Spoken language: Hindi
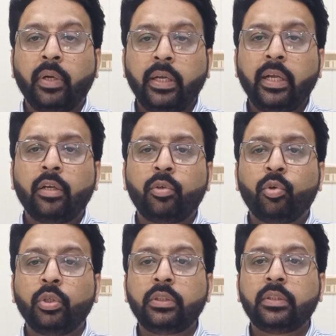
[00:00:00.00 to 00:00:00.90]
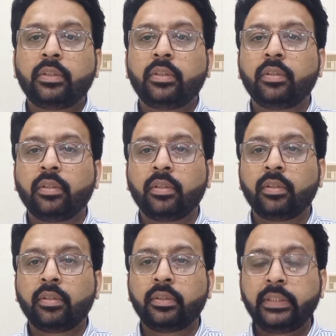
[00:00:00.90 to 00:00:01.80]
बकरे का गोश्त
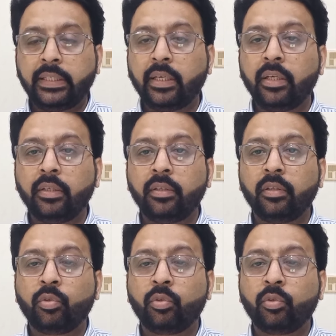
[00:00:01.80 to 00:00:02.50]
चिकन